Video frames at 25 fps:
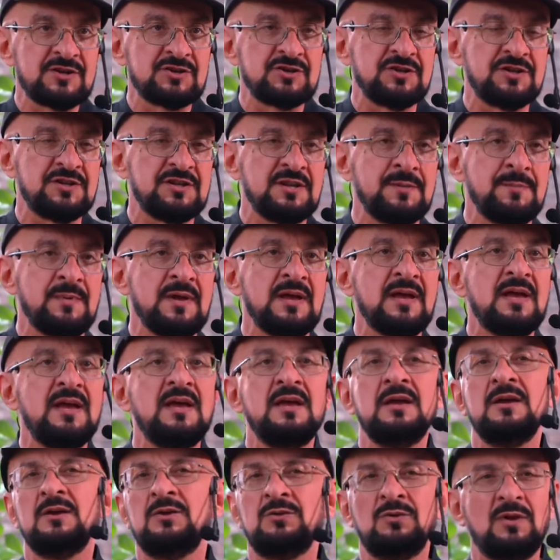жирными,
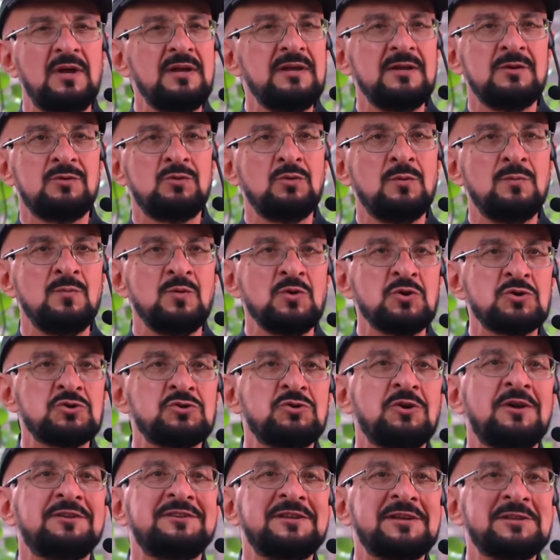но я не думаю,
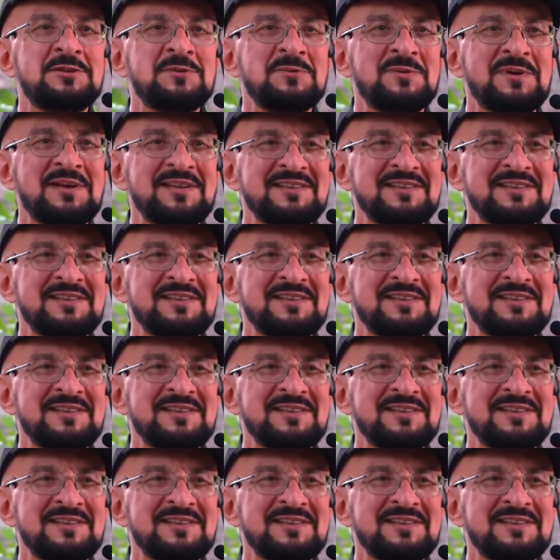что от этого